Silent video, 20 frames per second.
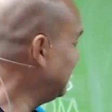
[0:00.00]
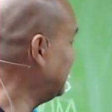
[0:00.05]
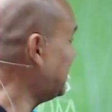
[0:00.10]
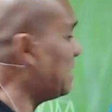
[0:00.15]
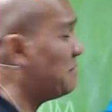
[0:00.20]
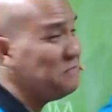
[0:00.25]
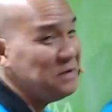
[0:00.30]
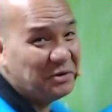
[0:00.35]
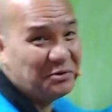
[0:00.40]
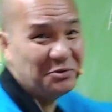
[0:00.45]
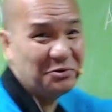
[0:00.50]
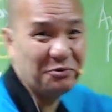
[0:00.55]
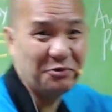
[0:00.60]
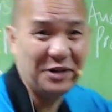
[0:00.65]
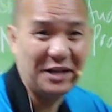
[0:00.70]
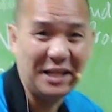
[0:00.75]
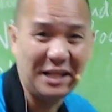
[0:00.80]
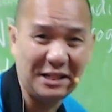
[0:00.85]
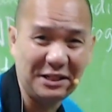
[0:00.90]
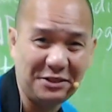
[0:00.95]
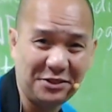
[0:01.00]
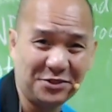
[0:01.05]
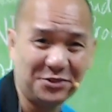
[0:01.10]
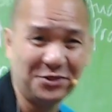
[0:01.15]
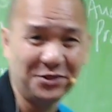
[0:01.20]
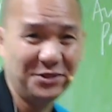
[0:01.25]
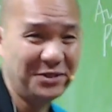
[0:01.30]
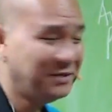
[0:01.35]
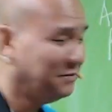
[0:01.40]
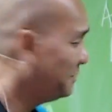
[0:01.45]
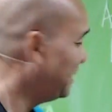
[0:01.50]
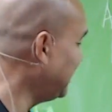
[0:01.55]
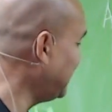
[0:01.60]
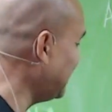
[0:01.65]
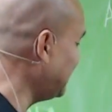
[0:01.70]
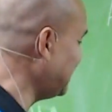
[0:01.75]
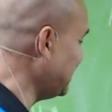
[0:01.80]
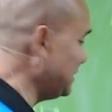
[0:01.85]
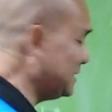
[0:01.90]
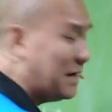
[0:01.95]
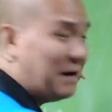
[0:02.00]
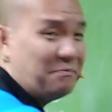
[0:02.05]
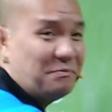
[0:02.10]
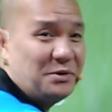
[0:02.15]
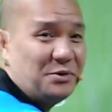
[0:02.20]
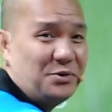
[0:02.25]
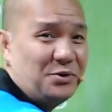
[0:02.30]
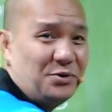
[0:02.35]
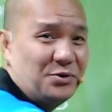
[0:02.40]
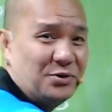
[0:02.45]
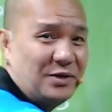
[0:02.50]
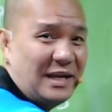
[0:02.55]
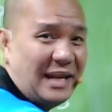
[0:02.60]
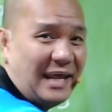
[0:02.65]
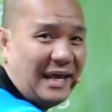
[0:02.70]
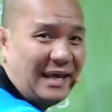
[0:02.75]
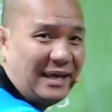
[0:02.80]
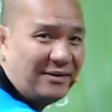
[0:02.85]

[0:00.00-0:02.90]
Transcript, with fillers: ang dami ko kwento. Katas topic ko, huli.